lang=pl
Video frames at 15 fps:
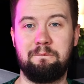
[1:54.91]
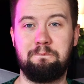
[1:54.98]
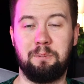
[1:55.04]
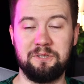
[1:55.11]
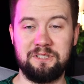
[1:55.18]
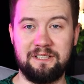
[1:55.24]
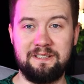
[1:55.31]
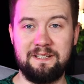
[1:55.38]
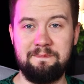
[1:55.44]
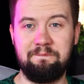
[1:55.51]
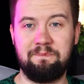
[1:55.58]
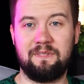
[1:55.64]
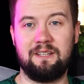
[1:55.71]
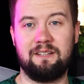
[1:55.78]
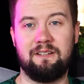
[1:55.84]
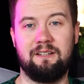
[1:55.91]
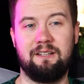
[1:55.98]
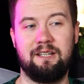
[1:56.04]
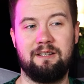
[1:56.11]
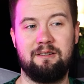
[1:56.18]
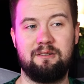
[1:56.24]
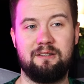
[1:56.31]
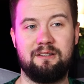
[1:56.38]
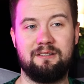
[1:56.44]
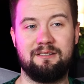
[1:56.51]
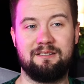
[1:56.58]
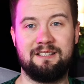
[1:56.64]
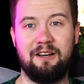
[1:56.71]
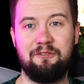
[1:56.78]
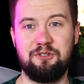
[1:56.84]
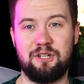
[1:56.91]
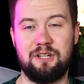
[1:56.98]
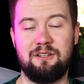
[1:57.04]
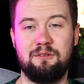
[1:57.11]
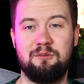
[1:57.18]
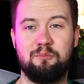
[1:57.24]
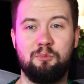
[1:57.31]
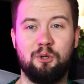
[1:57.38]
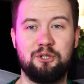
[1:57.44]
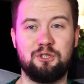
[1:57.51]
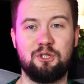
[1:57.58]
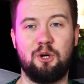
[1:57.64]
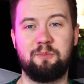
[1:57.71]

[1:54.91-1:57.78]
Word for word: Poza tym y, zawsze mocno